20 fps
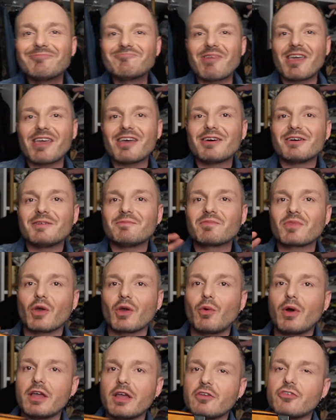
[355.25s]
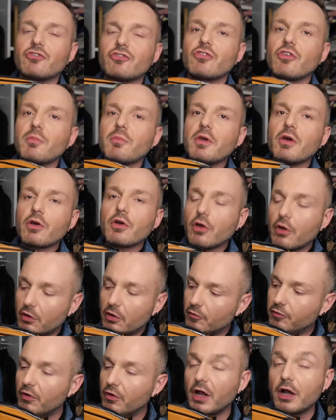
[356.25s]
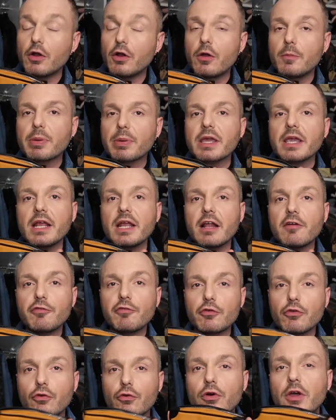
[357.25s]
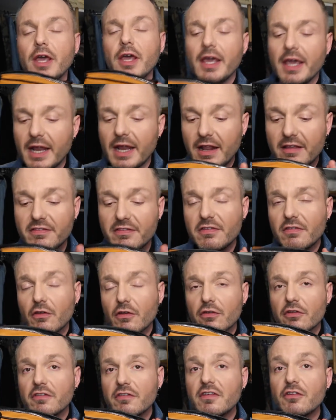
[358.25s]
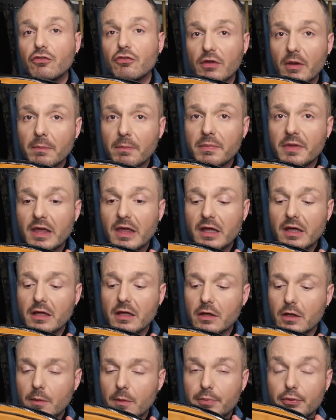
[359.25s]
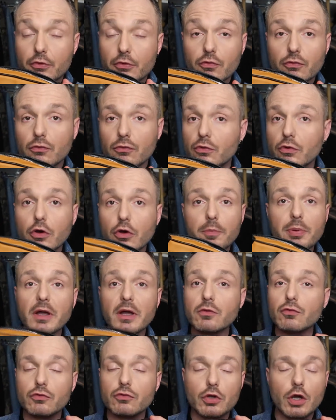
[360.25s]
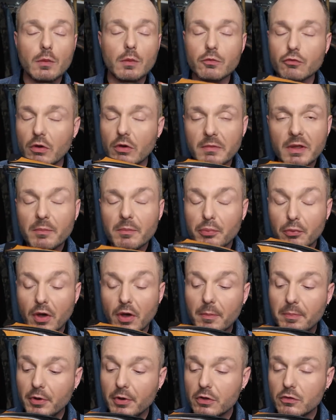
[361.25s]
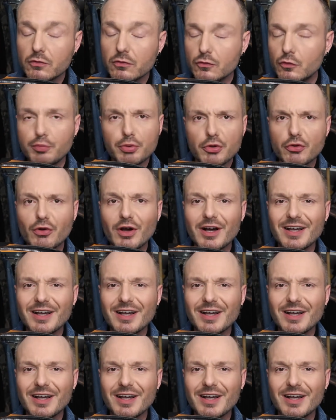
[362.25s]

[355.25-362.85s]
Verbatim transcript: Mais euh, ouais, je te mets encore une fois le prix et la photo. Il existe en, si tu aimes bien, euh, pour ton copain, ton homme, toi-même, peu importe, ou pour